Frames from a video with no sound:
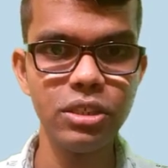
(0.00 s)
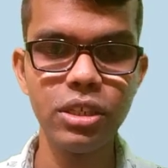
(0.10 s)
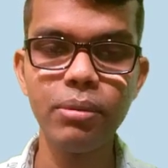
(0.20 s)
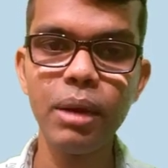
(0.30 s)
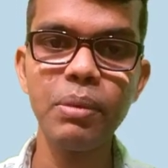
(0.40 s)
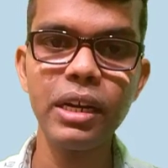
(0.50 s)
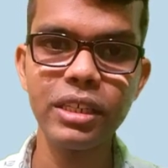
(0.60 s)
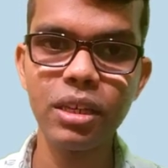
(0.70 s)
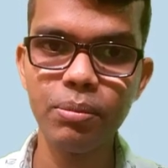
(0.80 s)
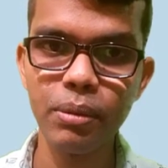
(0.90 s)
जब आप
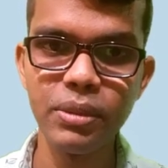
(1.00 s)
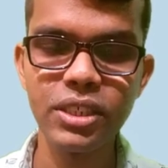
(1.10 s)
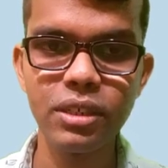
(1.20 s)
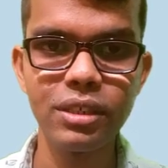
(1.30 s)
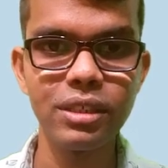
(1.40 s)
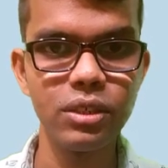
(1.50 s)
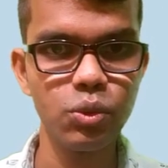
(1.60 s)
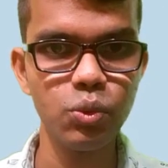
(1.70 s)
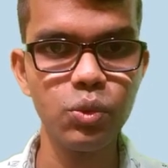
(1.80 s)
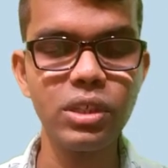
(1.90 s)
आर्टिकल पब्लिश करते हैं
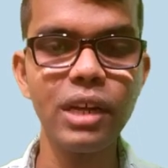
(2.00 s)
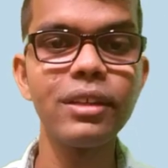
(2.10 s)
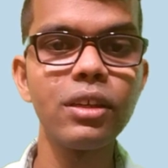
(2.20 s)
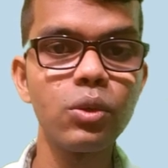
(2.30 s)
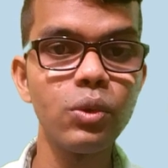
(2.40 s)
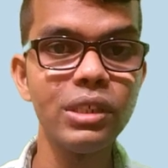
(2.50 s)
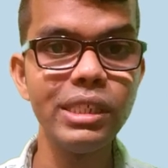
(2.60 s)
तो उस आर्टिकल को